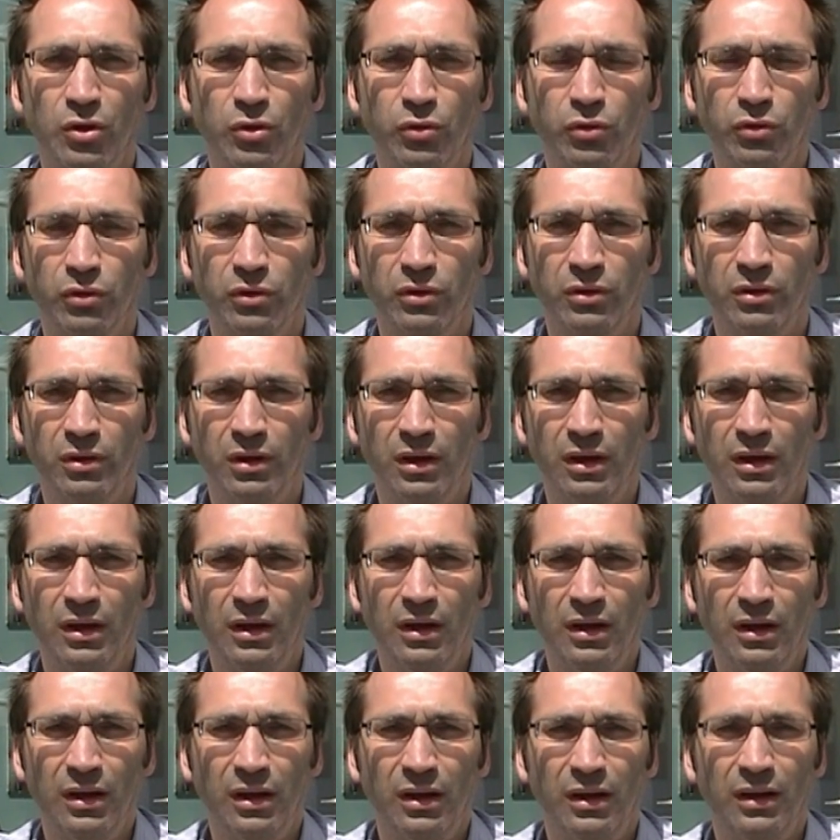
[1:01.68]
konnten,
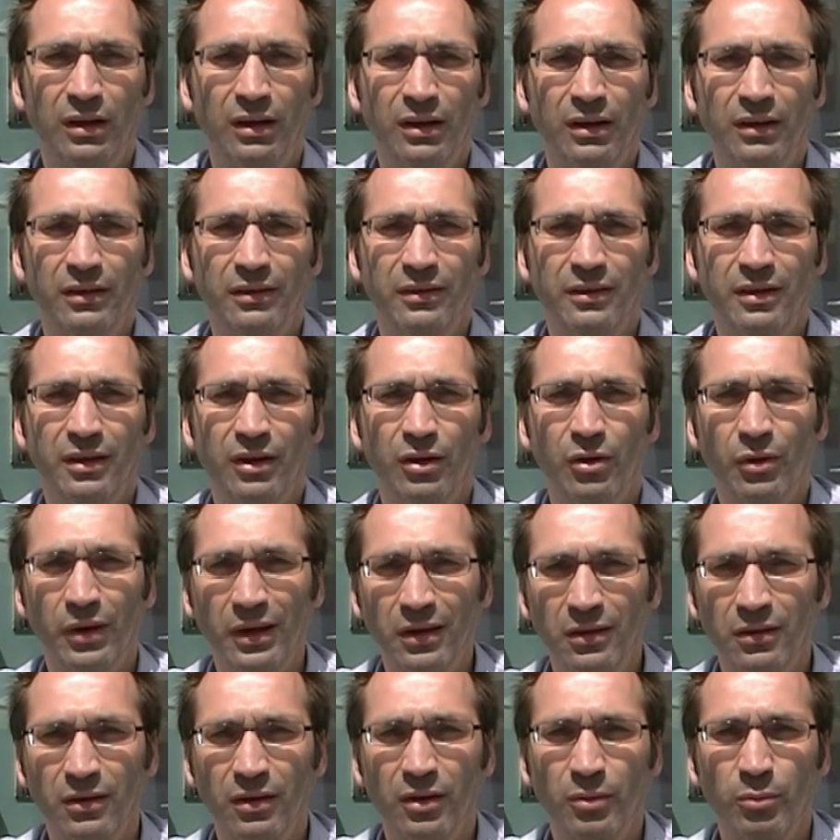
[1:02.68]
der
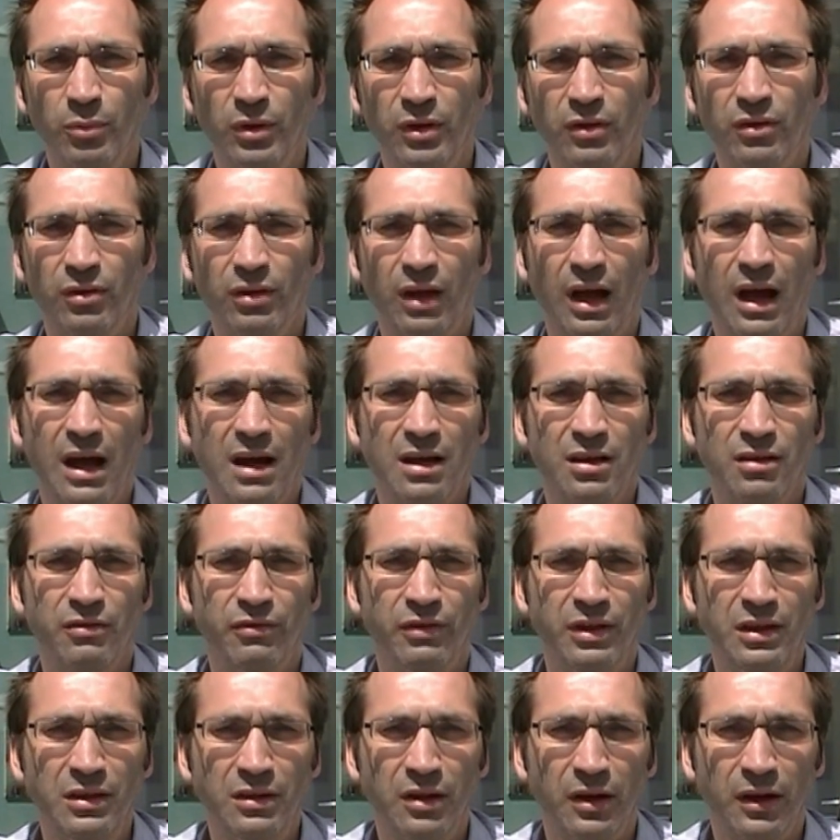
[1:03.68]
heute mit
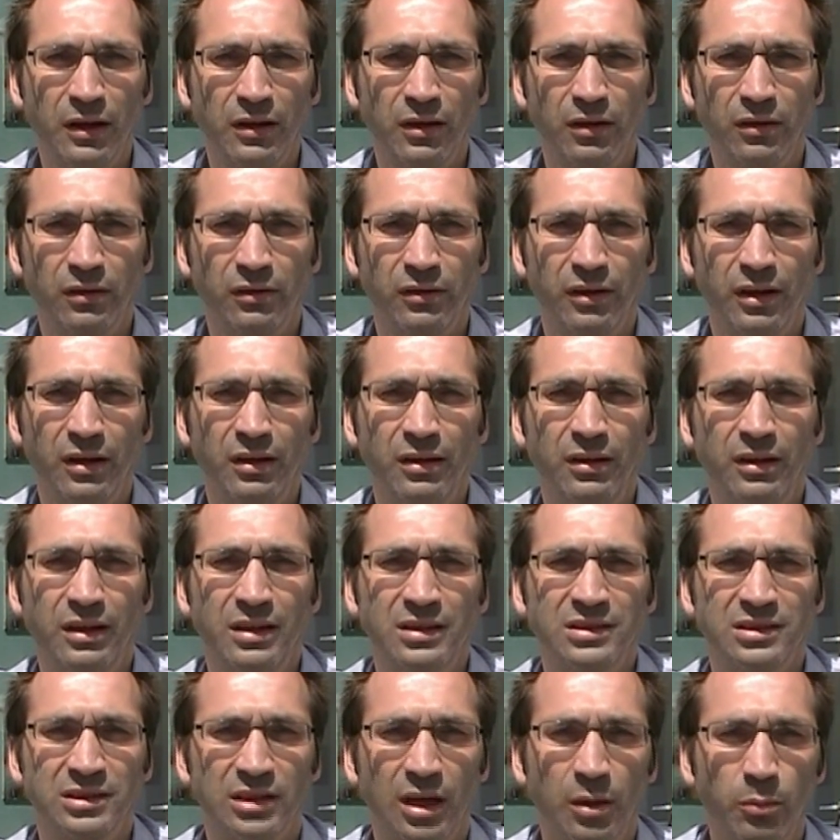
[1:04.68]
acht Windrädern den
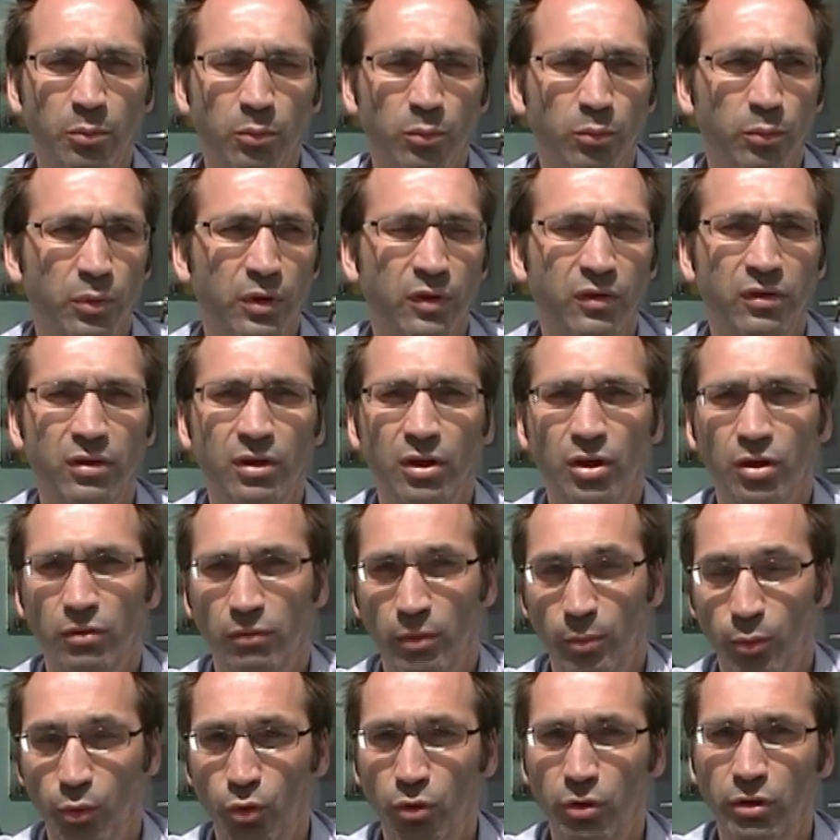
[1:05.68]
gesamten
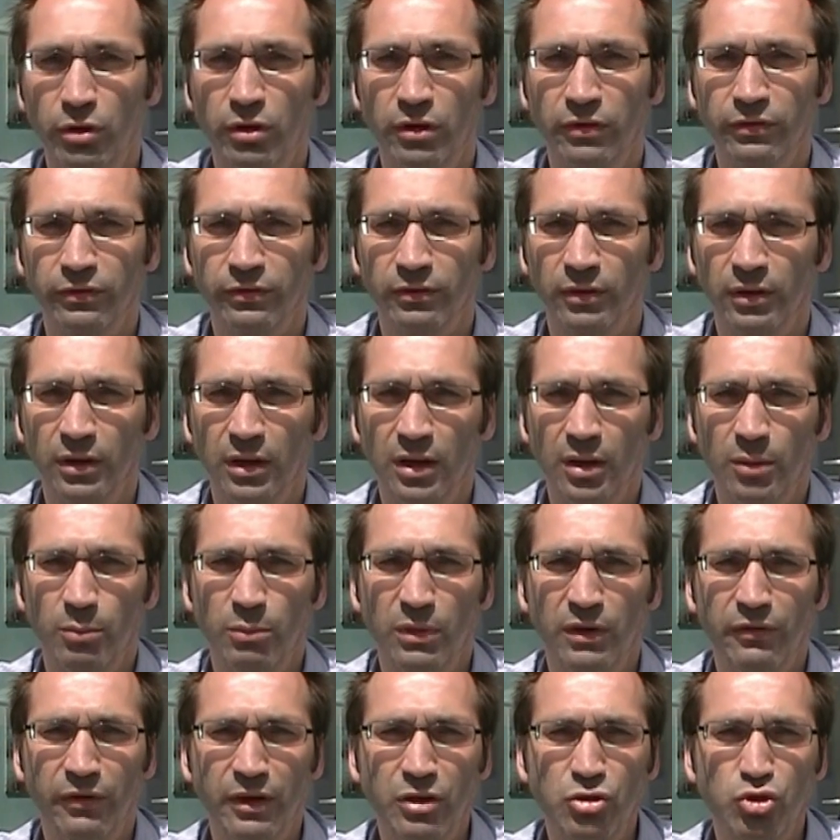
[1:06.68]
Bezirk Oberbullendorf
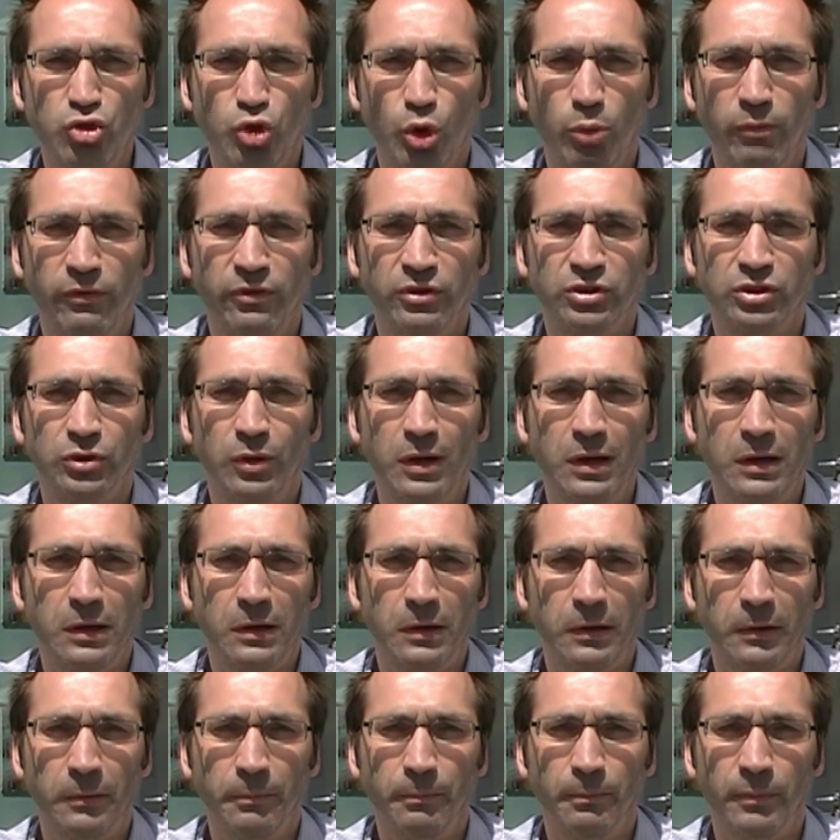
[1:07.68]
mit Windstrom
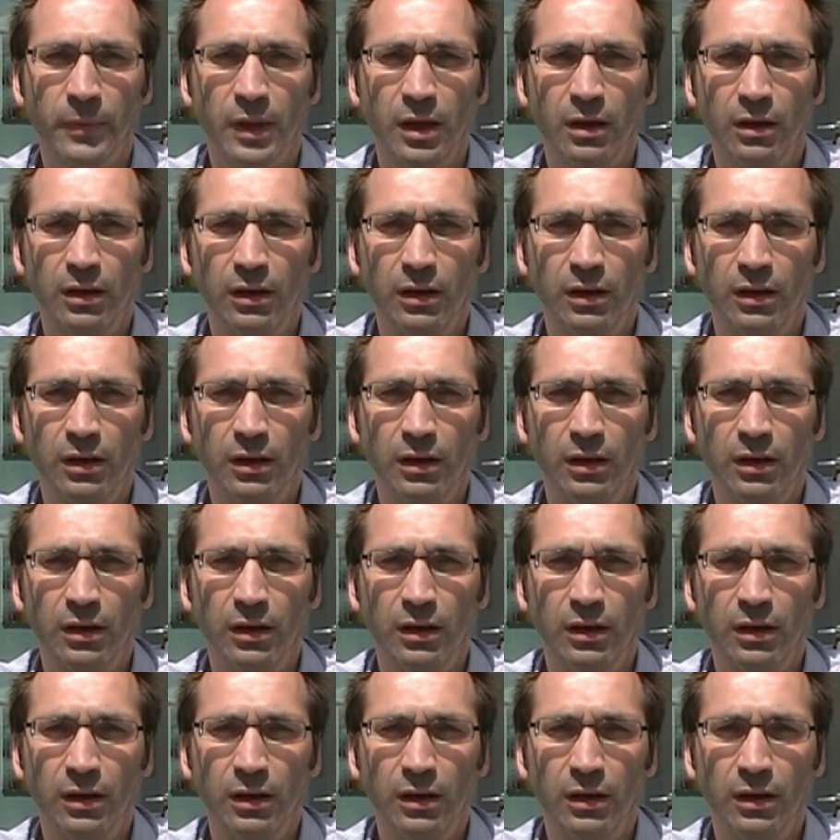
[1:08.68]
versorgen kann.